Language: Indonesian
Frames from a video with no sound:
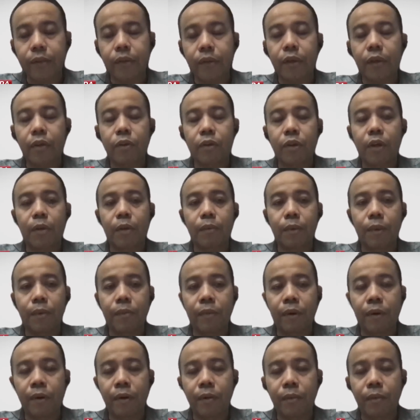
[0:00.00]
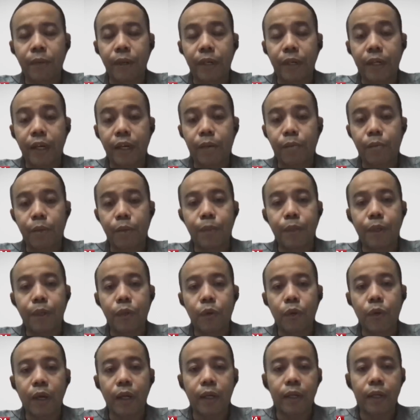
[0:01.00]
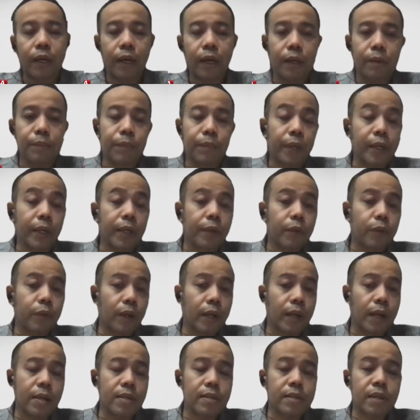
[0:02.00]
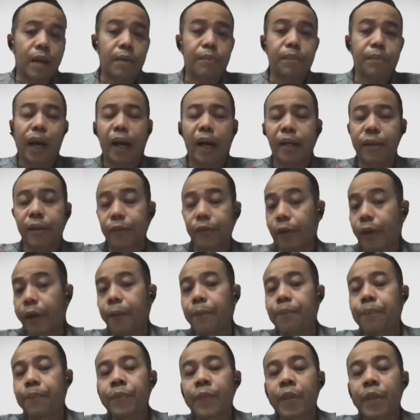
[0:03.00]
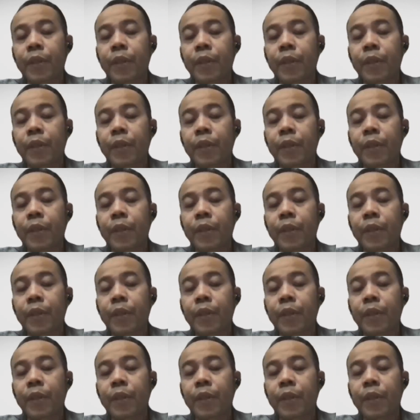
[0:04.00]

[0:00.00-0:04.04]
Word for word: gitu ya juga memberikan pemenuhan dan perlindungan yang sama gitu ya.